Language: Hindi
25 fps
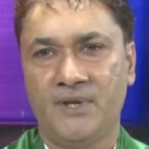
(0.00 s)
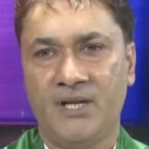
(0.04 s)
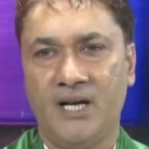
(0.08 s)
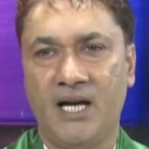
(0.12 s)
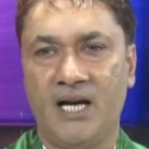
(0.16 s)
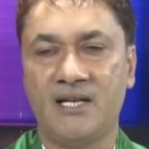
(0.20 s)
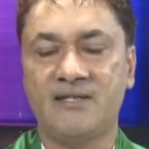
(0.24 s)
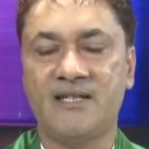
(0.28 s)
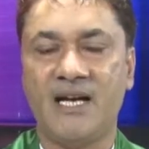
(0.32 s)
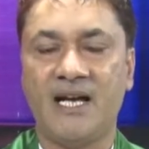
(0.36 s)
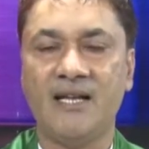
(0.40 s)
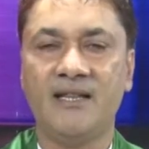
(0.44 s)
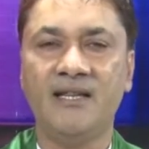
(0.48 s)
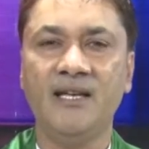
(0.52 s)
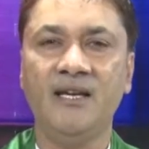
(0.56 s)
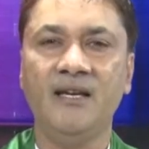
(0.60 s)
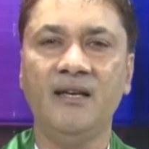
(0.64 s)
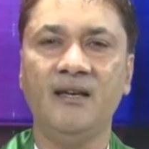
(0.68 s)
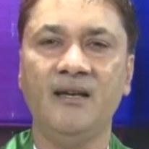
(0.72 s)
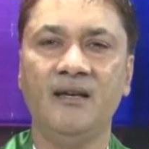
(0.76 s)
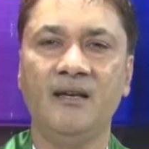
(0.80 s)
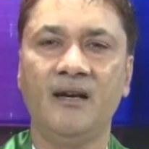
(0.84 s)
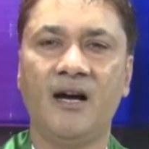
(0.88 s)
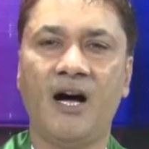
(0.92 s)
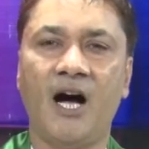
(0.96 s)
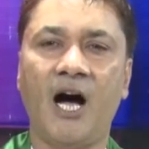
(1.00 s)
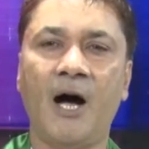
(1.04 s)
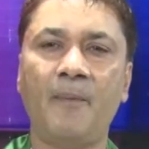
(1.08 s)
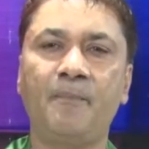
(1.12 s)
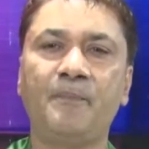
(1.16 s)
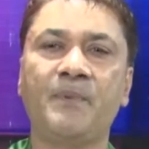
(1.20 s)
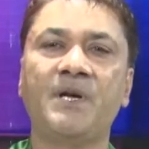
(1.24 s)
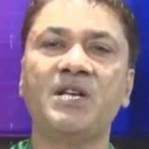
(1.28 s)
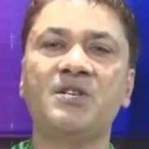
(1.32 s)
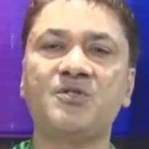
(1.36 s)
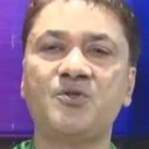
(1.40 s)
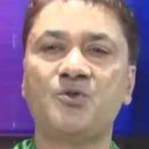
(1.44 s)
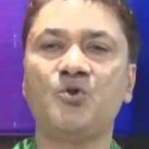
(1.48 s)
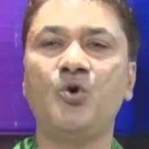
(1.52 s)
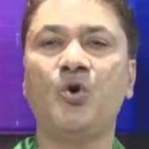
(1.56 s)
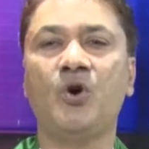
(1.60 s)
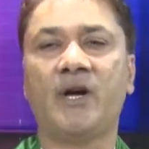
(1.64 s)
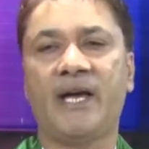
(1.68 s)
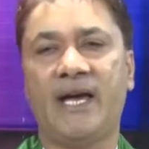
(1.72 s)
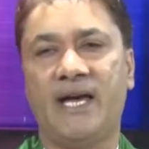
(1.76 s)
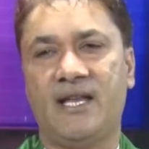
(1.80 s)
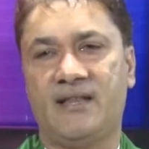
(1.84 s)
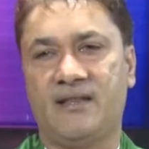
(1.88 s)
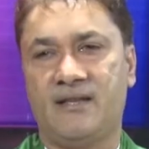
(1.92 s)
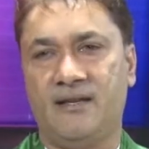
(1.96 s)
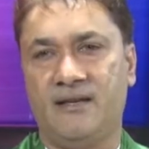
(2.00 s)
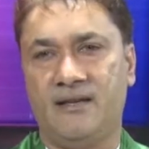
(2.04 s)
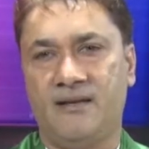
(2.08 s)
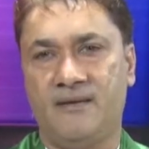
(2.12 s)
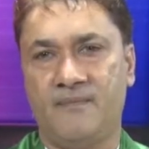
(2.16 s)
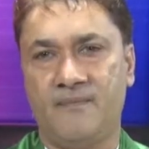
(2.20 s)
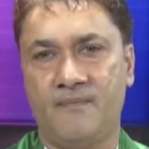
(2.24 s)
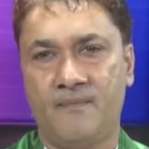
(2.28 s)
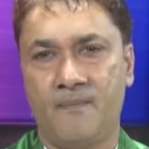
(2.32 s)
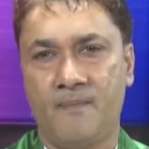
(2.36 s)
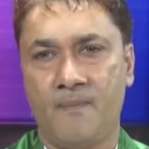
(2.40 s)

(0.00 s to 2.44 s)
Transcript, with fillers: आज़ादी आप किसको कहते हैं